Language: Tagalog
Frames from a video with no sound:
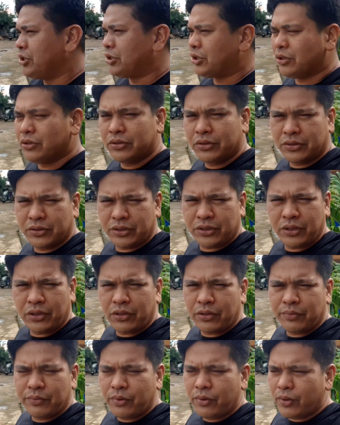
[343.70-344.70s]
so
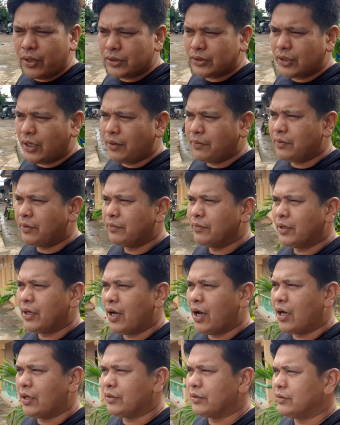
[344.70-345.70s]
siguro bukas na kami mag
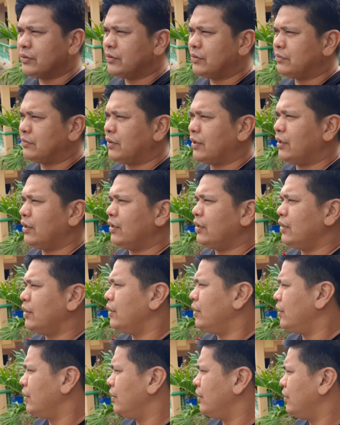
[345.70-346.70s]
ano mag
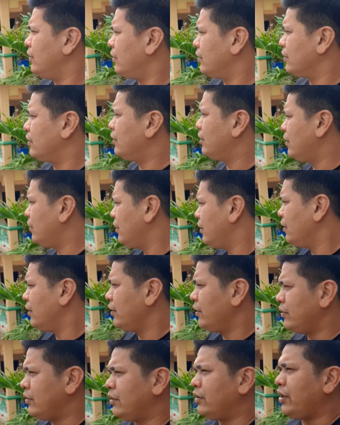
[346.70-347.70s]

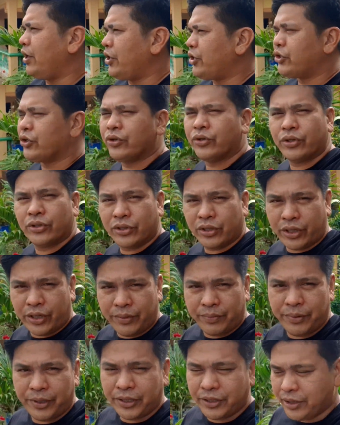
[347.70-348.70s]
nature
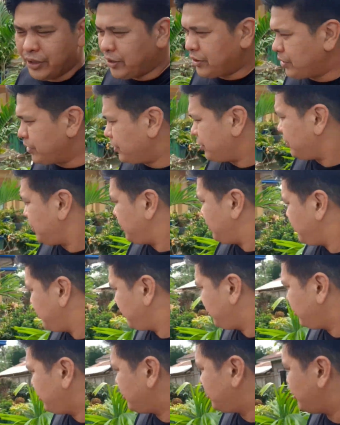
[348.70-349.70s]
tripping dito
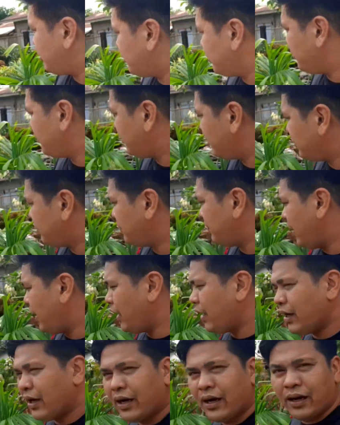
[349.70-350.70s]

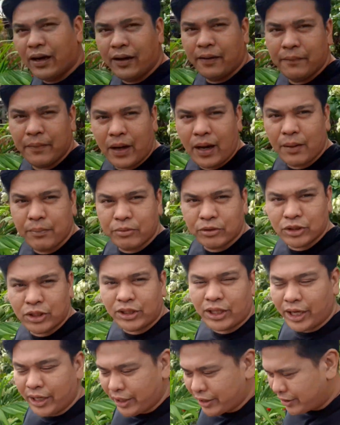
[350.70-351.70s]
baka makapunta
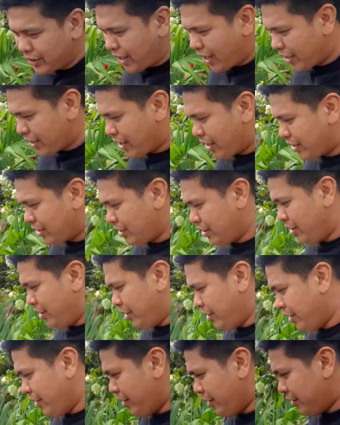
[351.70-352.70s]
tayo ng dagat
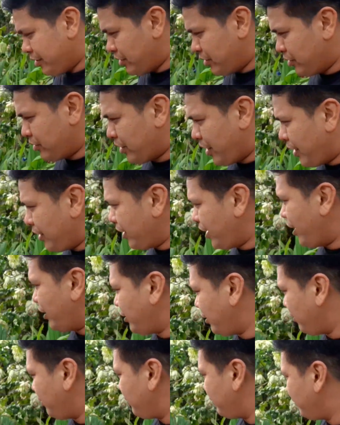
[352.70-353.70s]
so try
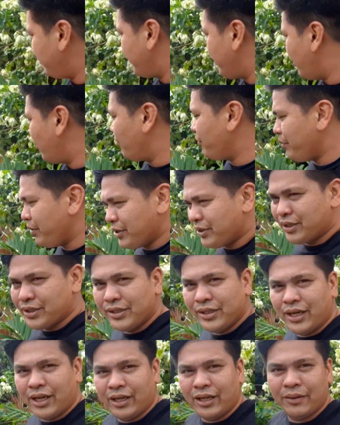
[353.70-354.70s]
nating makumbinsi
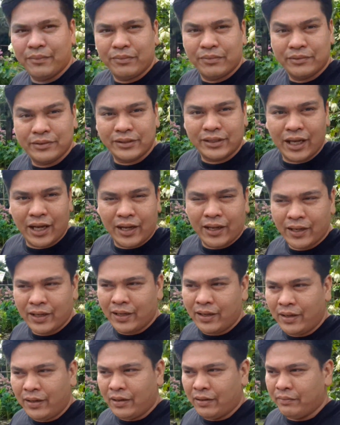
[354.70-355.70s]
sila na punta
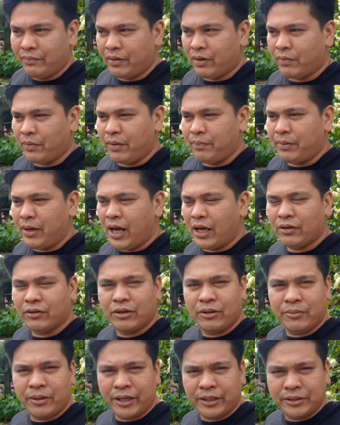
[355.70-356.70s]
pero may plano
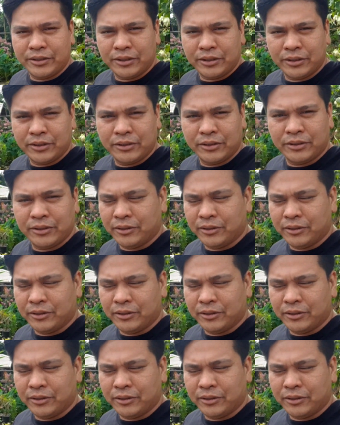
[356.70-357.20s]
naman so